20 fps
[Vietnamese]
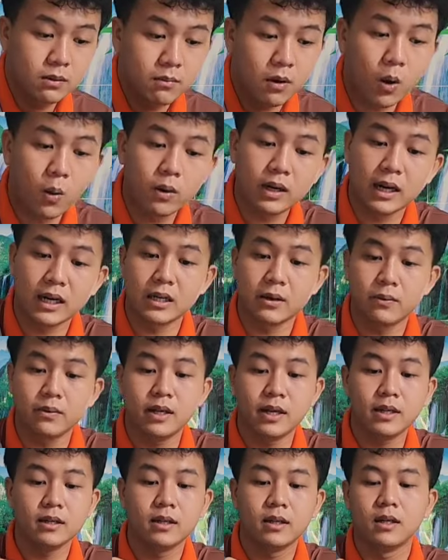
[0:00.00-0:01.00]
đây, thuốc ngứa bôi
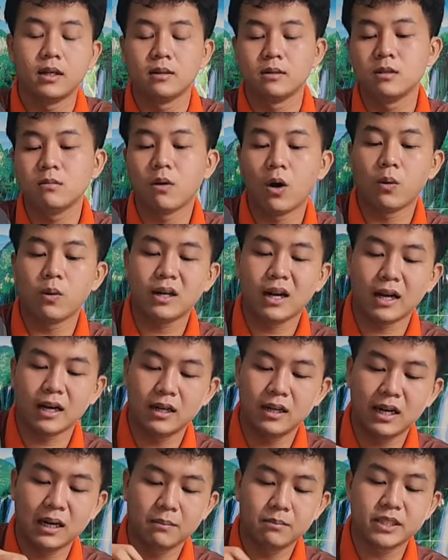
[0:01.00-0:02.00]
Quốc Thành nè quý vị. Thuốc
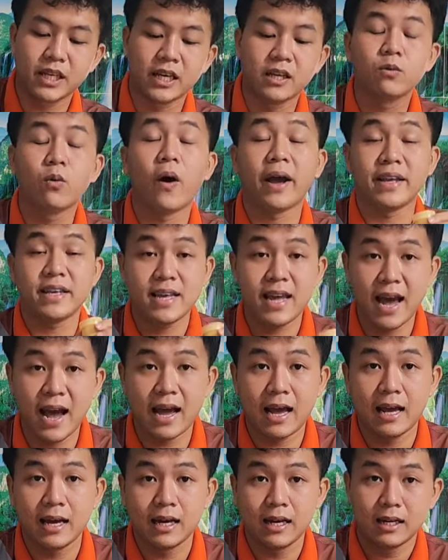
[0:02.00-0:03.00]
bôi Quốc Thành đó là trị
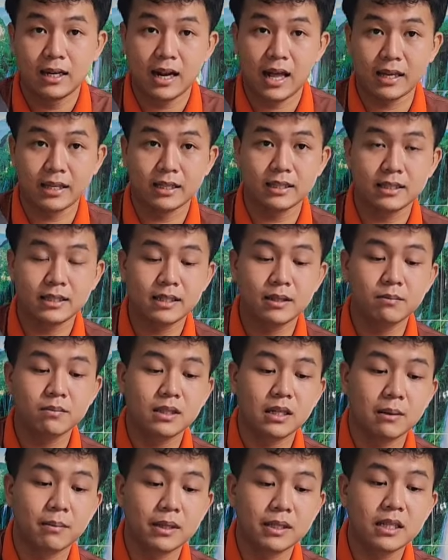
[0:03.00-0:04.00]
ngoài da, là
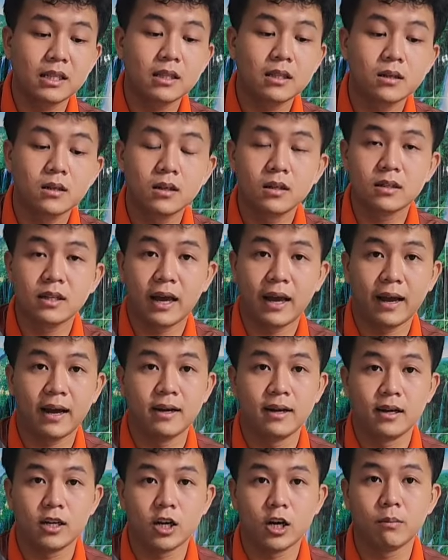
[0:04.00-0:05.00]
những cái giống như là bị vết
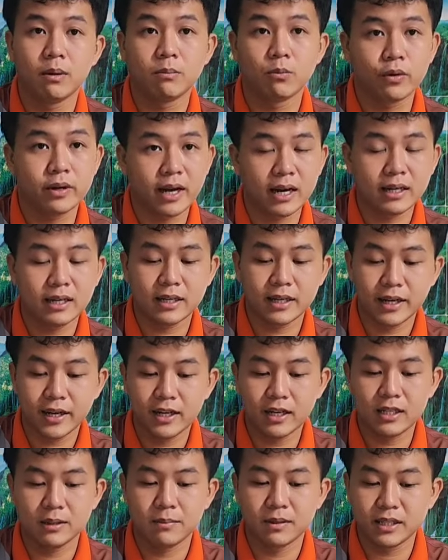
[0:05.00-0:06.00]
thương nè, rồi bị mũi
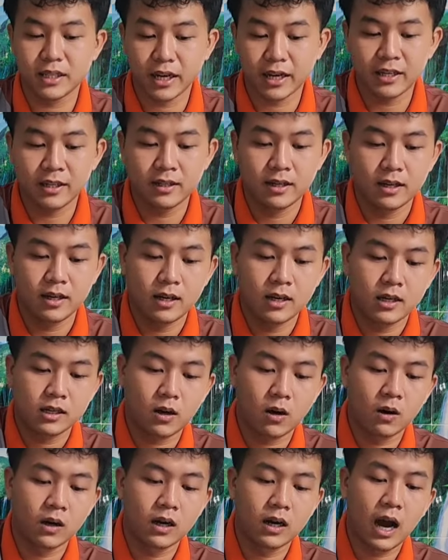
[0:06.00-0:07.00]
cắn này kia đó thì mình trị.
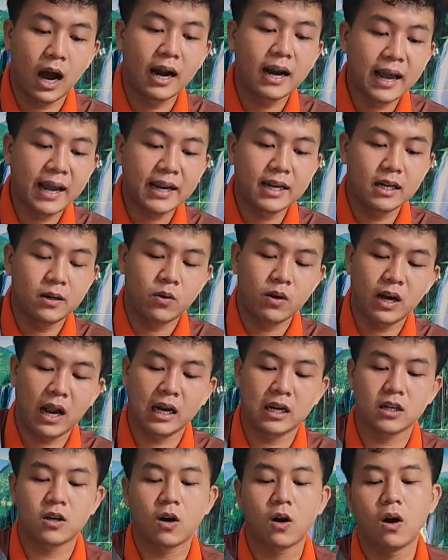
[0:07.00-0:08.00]
Còn ở
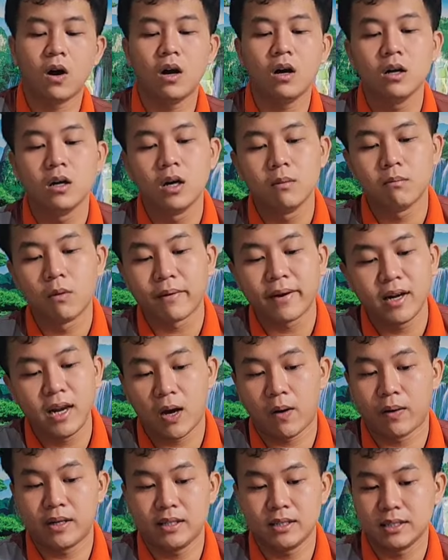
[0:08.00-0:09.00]
đây đó Quốc Thành có
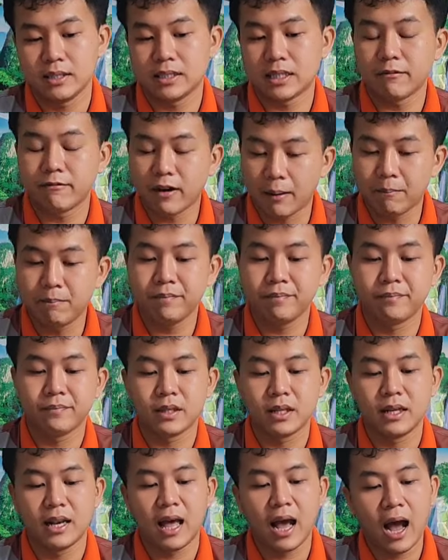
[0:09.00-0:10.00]
một cái loại sản
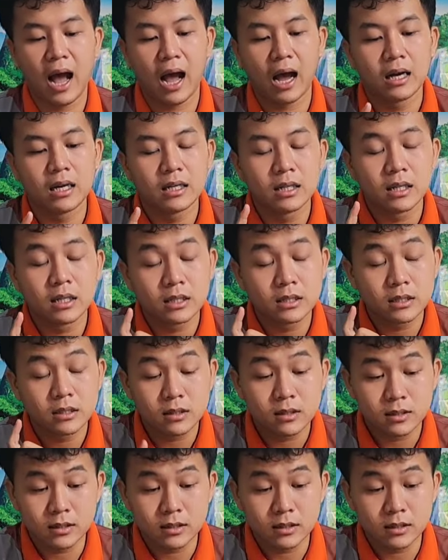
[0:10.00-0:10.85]
phẩm là